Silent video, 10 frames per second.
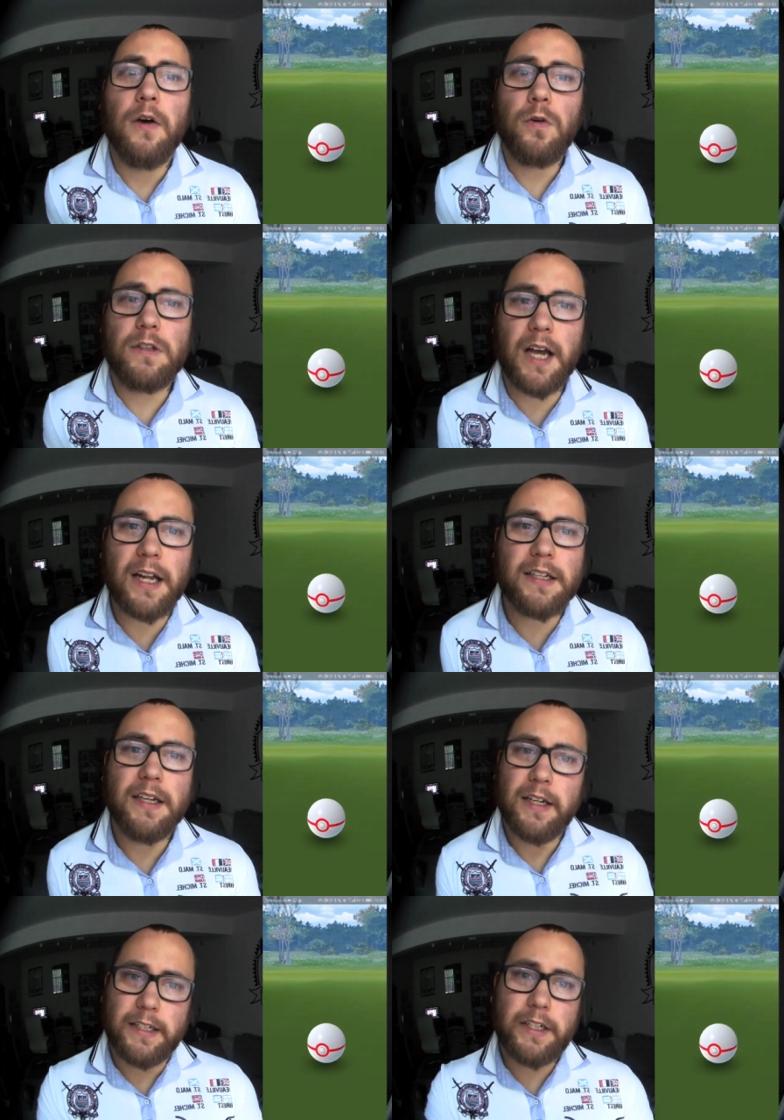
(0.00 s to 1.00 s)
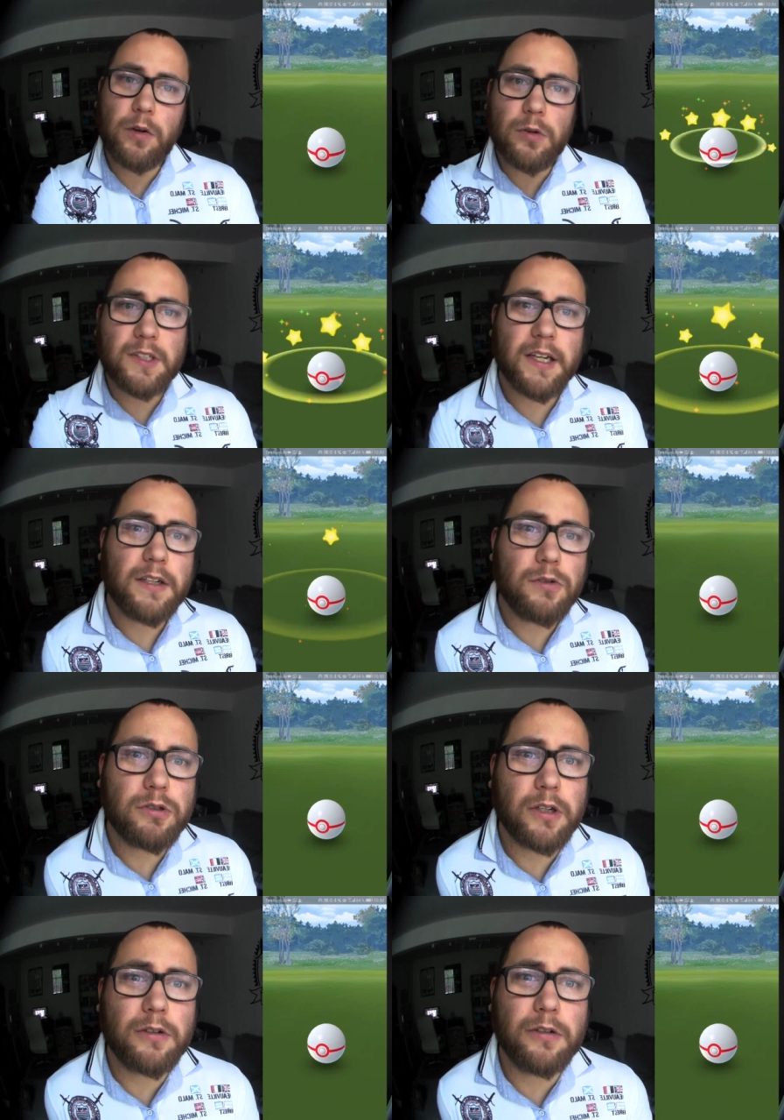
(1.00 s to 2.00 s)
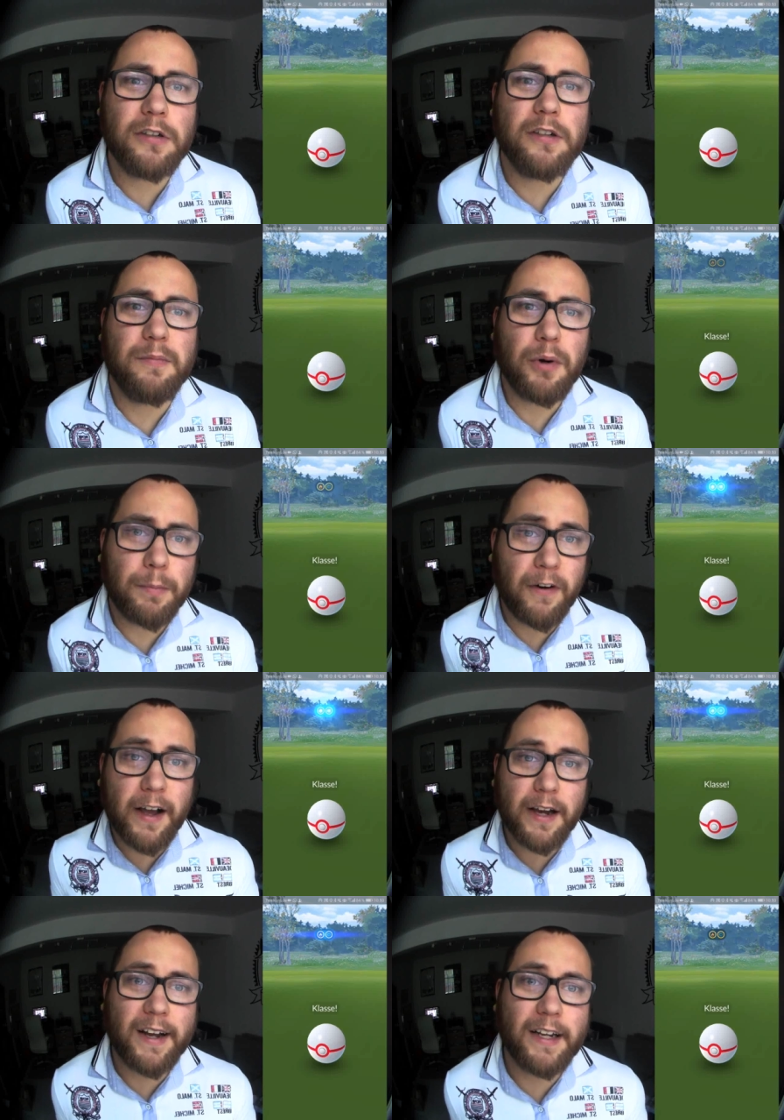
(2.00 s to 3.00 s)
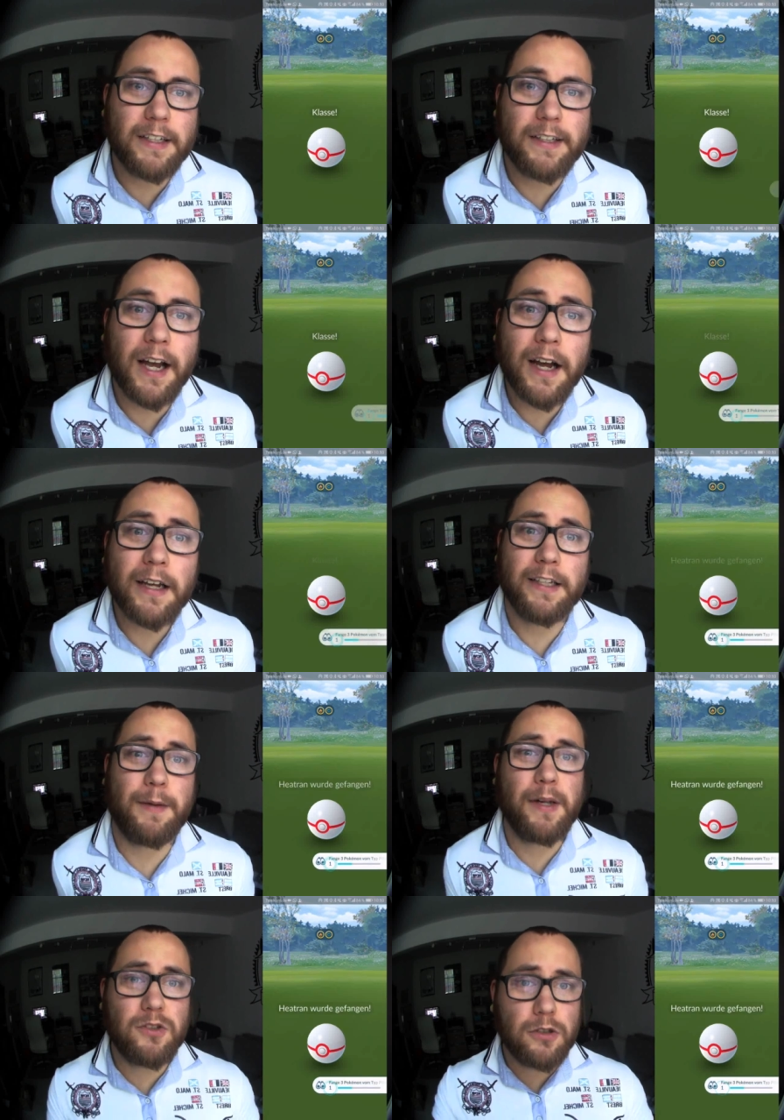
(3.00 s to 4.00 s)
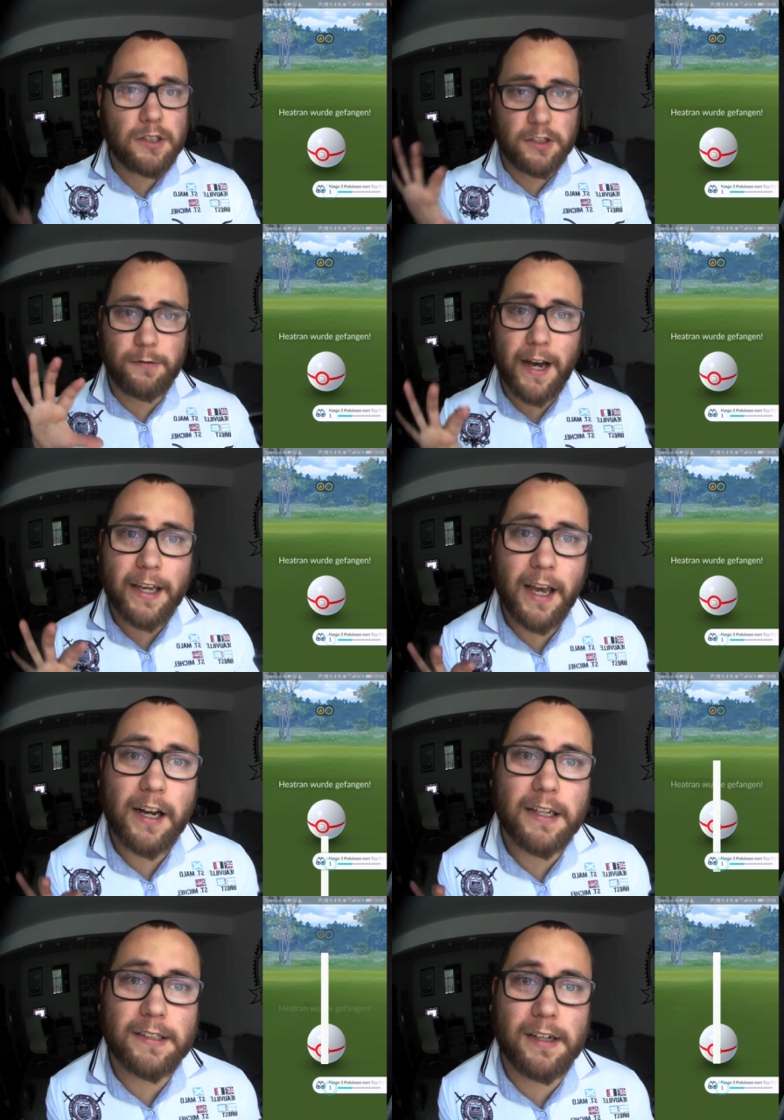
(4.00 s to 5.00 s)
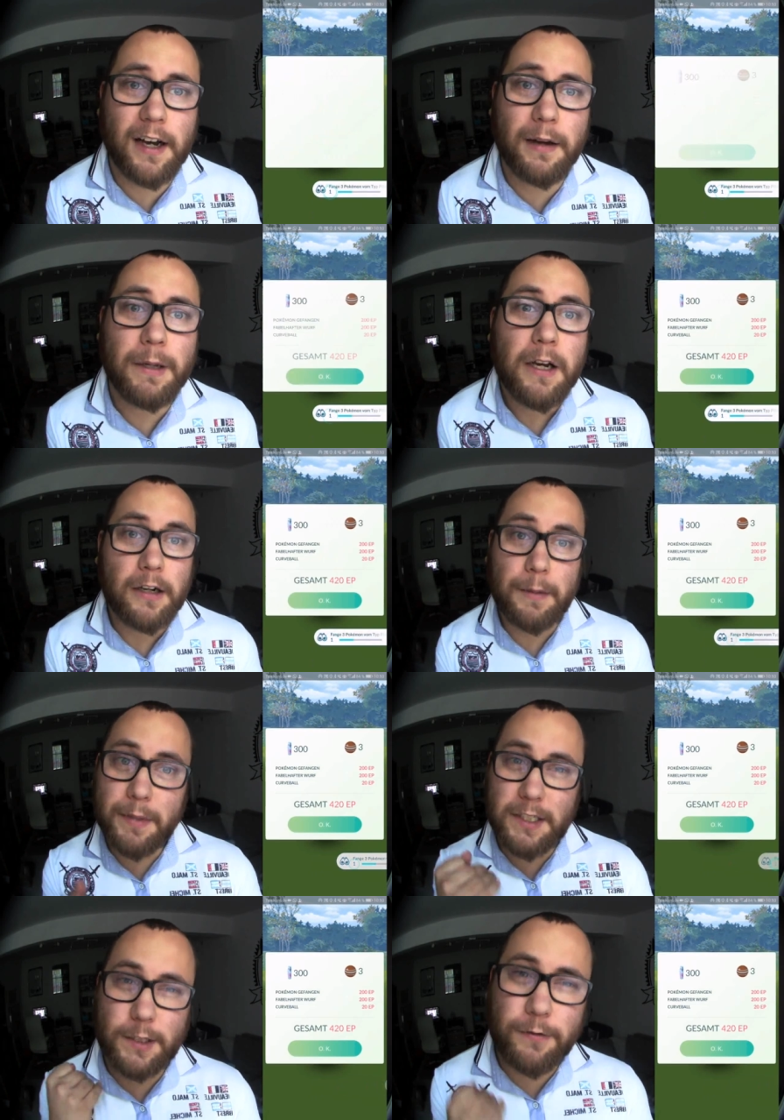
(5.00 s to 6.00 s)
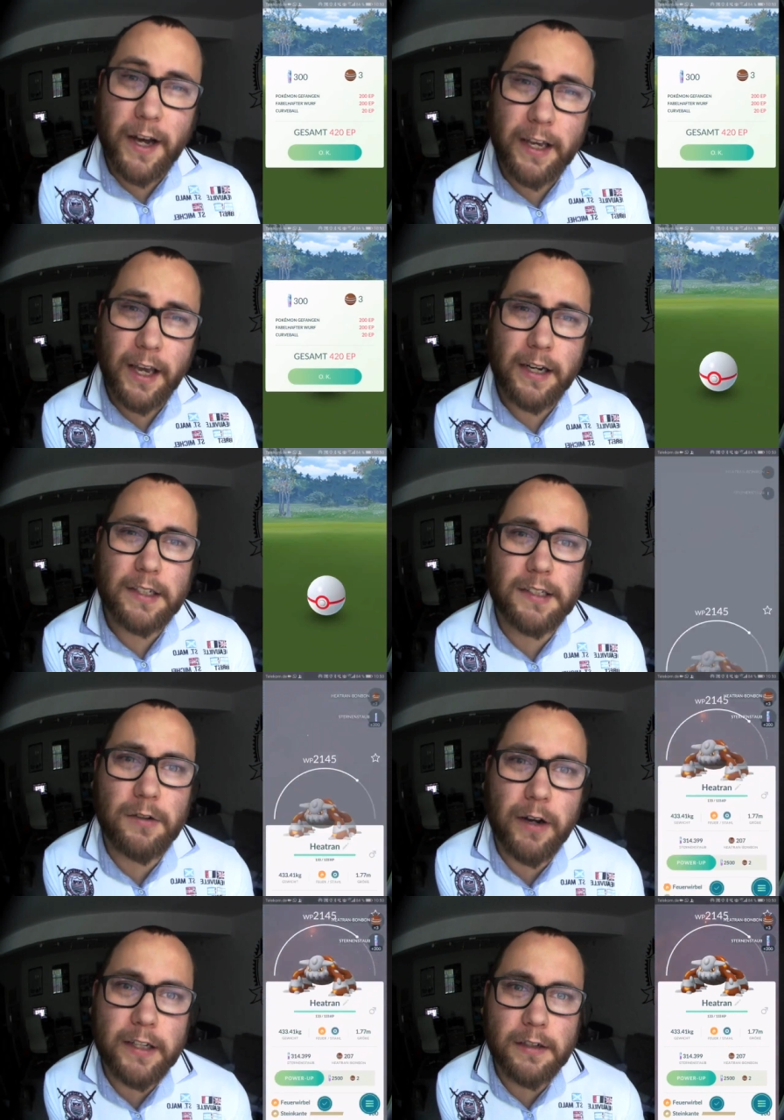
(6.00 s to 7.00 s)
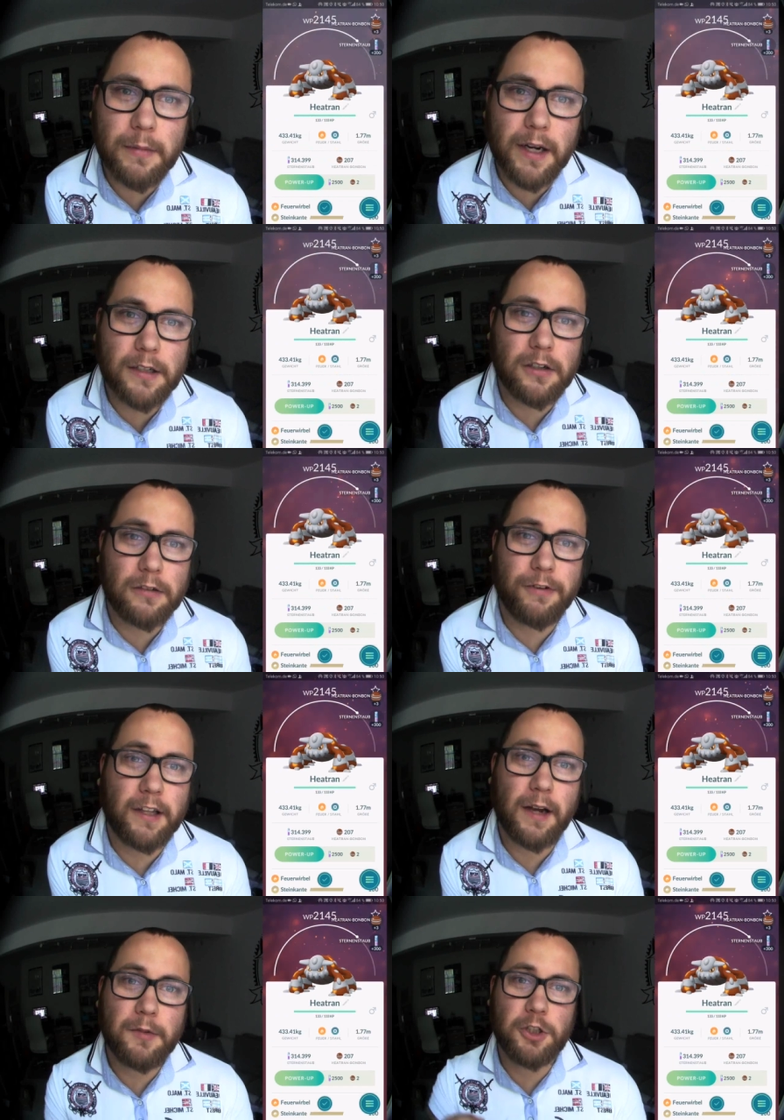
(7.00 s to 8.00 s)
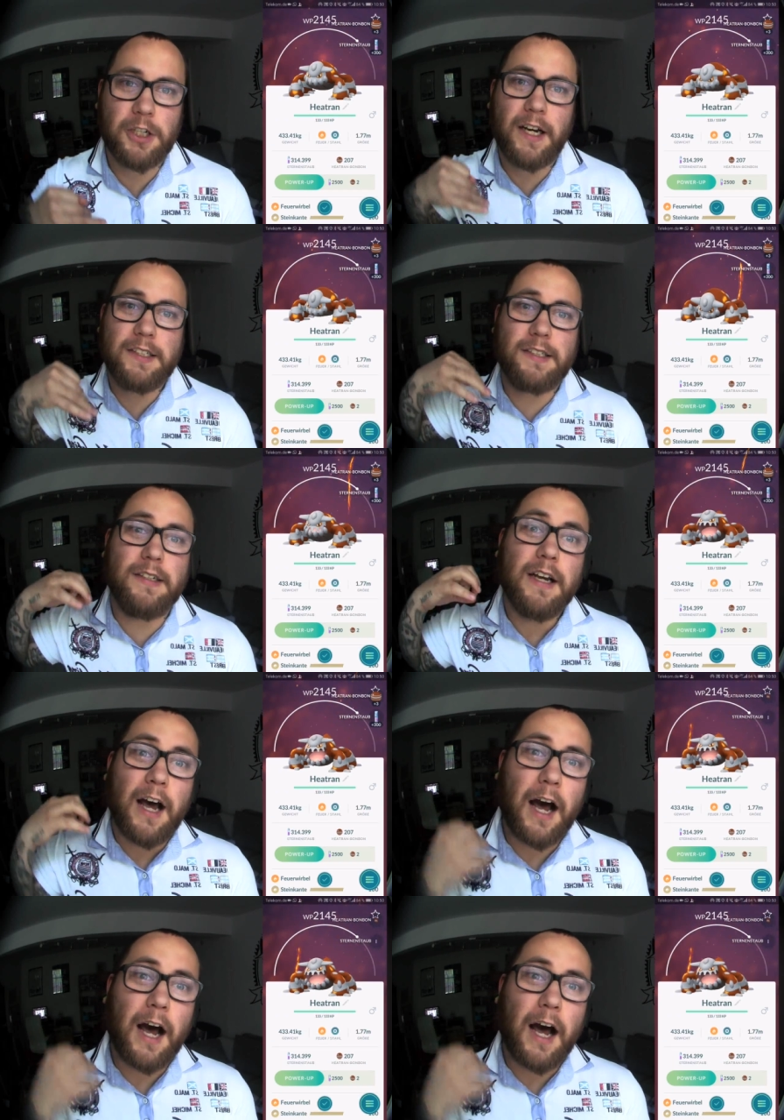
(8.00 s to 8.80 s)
Und dann die große Ernüchterung. Bob war ja gar nicht da. Ich habe also nur zwei Handys gehabt und habe mit zwei Handys den Raid gemacht. Gottverdammte Scheiße.